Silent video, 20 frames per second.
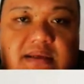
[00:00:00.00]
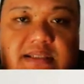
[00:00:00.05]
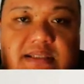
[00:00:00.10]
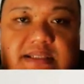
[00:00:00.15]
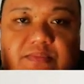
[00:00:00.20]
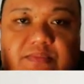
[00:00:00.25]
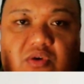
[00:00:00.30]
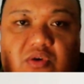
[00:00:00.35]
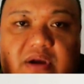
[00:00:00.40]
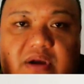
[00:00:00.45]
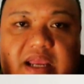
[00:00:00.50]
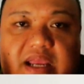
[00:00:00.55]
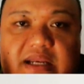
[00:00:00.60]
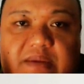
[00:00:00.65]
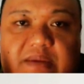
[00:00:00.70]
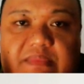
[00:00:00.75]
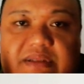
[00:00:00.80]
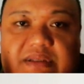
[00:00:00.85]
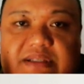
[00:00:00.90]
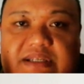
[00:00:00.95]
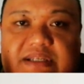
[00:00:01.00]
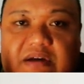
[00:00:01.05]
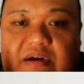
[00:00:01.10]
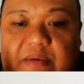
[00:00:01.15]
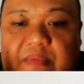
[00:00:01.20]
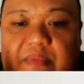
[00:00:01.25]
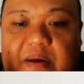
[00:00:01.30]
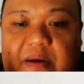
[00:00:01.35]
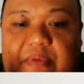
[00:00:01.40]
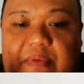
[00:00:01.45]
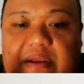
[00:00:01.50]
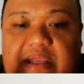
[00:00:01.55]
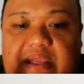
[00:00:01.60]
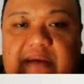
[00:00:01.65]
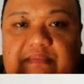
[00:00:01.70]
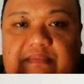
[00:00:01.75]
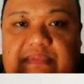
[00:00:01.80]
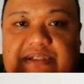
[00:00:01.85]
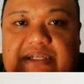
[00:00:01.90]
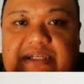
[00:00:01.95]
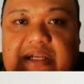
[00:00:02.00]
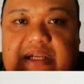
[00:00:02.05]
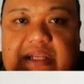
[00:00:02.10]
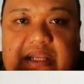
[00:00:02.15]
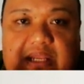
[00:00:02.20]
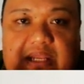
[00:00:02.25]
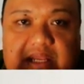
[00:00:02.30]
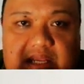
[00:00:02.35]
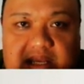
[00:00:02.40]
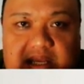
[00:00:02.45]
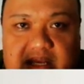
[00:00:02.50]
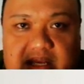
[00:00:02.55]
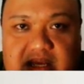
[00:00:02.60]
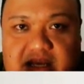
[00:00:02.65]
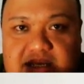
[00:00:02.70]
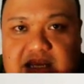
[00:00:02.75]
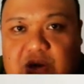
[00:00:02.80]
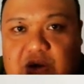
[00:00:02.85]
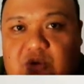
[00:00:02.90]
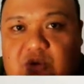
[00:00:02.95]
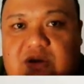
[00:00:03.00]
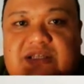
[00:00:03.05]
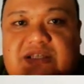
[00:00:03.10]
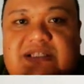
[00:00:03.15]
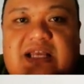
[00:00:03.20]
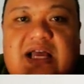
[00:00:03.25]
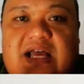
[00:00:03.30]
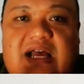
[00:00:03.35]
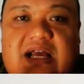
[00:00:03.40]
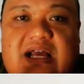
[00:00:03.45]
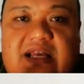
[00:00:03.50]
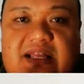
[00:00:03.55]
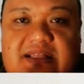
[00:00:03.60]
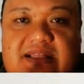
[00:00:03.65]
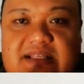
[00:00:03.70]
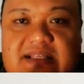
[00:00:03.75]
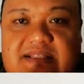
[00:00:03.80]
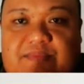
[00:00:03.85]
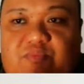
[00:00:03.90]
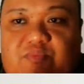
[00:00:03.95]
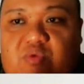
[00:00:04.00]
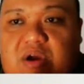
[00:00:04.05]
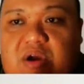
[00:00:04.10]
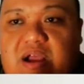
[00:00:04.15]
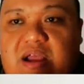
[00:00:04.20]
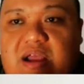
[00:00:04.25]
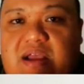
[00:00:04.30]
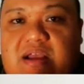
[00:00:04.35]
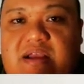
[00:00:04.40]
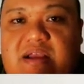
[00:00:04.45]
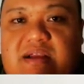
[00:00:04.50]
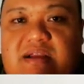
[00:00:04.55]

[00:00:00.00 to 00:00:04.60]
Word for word: Semoga ini menjawab apa yang menjadi eh, keluh kesah kita semua